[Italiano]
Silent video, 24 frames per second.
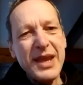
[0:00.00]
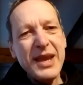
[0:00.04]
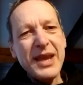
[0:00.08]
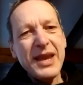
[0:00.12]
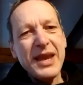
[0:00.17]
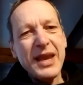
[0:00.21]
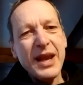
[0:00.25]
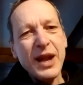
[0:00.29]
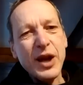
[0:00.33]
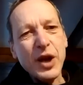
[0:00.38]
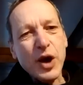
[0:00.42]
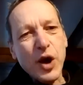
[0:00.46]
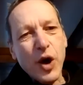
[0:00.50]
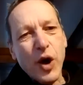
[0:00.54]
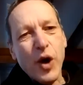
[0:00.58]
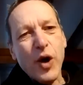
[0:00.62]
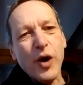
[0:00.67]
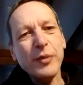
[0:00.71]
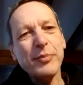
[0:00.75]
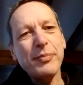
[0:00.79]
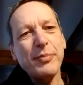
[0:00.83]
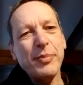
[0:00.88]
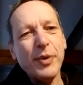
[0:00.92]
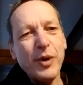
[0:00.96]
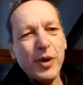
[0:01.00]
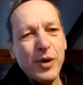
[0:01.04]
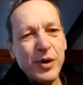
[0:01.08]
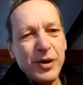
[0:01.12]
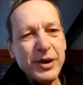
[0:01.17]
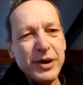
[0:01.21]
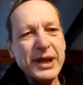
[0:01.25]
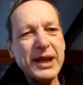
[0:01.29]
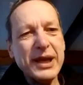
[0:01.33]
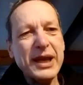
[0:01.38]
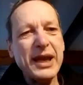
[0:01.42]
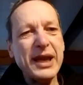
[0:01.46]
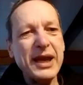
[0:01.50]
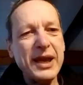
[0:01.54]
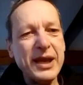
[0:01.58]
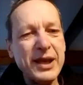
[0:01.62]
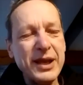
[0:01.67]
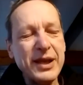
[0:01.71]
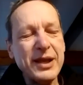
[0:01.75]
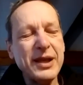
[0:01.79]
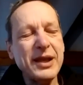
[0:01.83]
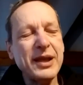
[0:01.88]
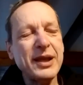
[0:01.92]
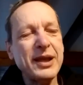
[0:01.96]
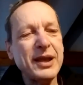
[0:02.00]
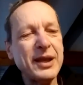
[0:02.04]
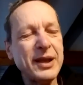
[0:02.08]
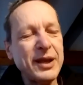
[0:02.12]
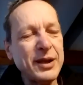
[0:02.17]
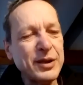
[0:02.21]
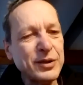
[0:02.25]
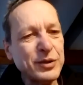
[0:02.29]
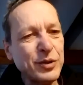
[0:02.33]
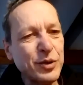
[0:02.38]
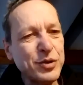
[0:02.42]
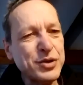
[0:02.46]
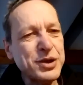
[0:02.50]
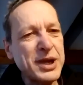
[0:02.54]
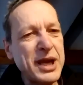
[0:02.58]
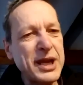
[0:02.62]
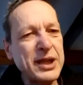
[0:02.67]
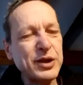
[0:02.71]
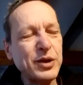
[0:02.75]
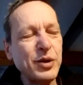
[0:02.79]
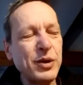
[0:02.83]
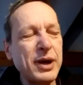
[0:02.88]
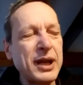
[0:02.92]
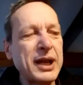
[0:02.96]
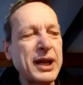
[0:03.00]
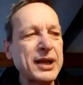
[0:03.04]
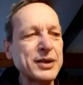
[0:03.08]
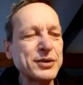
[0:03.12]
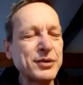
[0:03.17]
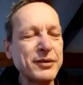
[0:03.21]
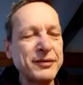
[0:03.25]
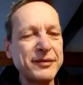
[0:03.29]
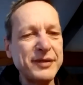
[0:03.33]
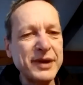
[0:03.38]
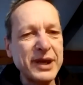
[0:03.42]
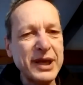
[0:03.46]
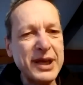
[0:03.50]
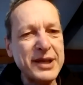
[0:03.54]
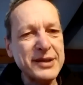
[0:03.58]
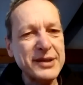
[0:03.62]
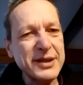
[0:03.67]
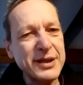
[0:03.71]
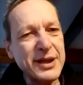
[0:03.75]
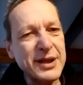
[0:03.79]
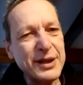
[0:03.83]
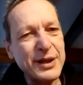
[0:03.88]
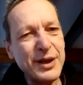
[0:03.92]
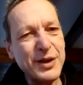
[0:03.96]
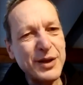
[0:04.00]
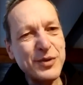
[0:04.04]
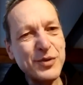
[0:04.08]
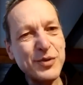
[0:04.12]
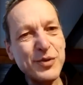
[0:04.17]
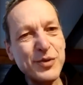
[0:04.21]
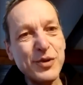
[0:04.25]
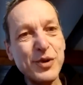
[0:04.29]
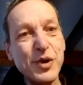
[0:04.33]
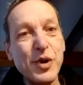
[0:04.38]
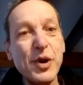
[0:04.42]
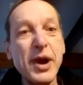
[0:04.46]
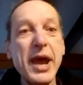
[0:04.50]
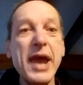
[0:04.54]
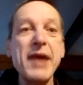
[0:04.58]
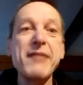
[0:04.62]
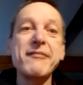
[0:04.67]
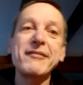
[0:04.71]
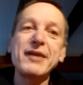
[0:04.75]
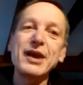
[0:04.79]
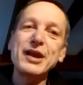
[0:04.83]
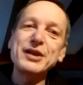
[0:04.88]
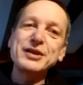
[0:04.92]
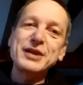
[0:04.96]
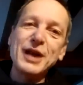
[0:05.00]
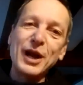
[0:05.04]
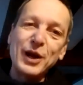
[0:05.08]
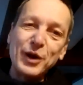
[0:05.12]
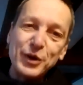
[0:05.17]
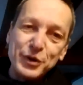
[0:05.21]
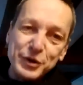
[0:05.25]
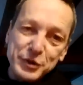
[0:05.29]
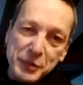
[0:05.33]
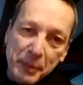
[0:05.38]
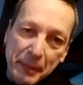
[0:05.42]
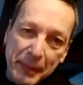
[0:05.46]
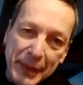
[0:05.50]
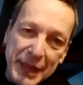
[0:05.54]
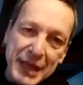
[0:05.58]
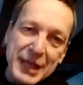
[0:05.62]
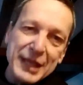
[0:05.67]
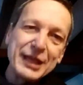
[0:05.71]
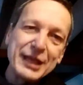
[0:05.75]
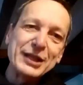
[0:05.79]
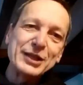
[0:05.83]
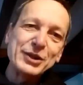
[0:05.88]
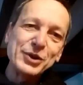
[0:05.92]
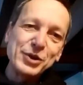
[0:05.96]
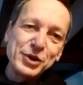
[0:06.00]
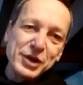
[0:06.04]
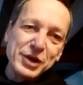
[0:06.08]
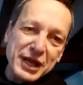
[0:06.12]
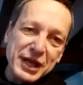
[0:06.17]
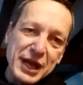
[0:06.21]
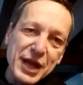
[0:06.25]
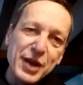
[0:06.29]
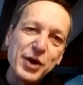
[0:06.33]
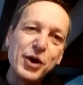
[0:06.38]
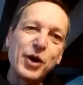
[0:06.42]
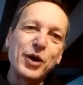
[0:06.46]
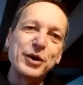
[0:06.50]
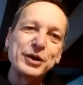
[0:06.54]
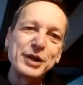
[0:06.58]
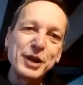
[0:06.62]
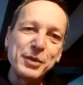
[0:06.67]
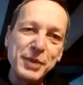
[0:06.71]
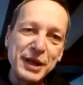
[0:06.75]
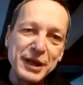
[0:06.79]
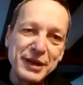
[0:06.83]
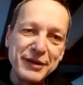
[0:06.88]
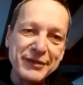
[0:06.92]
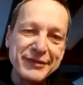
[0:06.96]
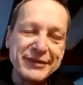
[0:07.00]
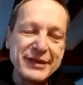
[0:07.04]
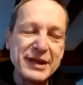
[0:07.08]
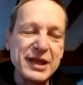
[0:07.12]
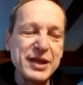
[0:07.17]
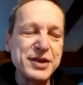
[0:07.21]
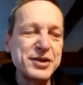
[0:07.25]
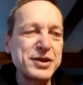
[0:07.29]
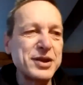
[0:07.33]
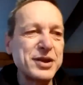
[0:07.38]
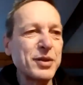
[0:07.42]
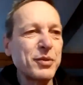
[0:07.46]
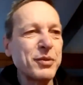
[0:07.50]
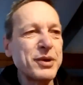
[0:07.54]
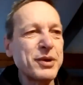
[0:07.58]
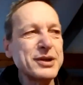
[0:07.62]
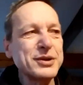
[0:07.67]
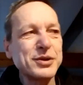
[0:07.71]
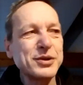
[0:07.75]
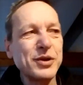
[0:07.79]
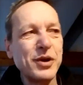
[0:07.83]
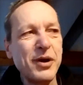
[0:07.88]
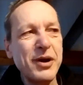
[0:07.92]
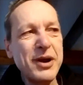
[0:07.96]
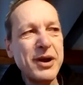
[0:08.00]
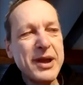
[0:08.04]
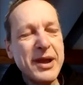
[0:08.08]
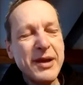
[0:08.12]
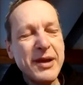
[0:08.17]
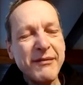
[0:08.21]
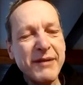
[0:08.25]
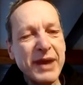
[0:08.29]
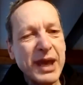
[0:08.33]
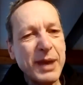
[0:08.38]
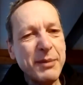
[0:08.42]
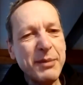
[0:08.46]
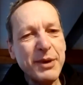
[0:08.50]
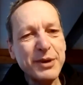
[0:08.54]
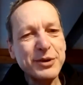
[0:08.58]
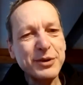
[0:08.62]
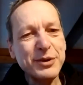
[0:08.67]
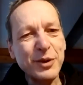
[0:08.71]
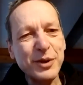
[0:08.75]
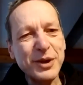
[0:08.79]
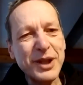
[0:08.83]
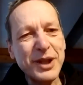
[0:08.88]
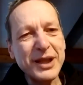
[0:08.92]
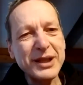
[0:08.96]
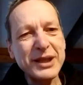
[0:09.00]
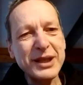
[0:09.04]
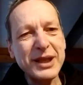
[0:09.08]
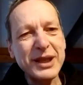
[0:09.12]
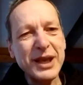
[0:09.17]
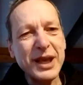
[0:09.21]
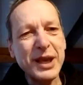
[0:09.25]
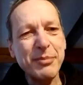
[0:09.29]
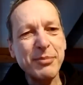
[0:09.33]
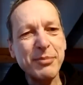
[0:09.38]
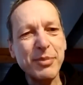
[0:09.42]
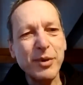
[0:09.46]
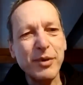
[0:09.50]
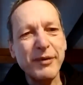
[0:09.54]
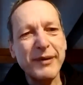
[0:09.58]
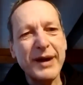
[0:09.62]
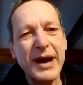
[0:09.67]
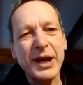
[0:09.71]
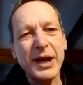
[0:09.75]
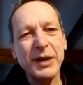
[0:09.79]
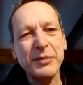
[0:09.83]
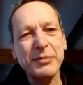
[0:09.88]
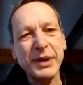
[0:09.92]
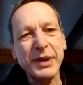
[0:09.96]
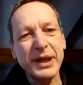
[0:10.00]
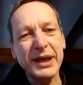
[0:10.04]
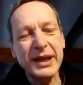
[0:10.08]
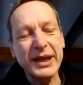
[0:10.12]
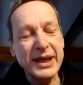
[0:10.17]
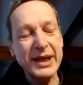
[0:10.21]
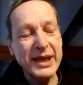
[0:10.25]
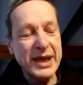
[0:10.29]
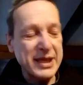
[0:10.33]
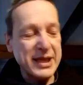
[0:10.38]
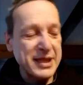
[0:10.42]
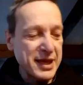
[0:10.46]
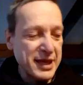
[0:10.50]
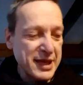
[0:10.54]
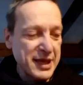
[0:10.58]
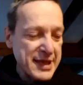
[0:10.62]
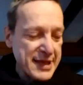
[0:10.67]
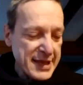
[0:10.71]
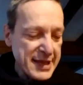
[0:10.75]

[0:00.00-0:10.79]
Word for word: il corpo che è eh, soggetto alla sofferenza del digiuno e invece allo spirito che ne gode i benefici. Questo verrebbe solo da dire provare per credere.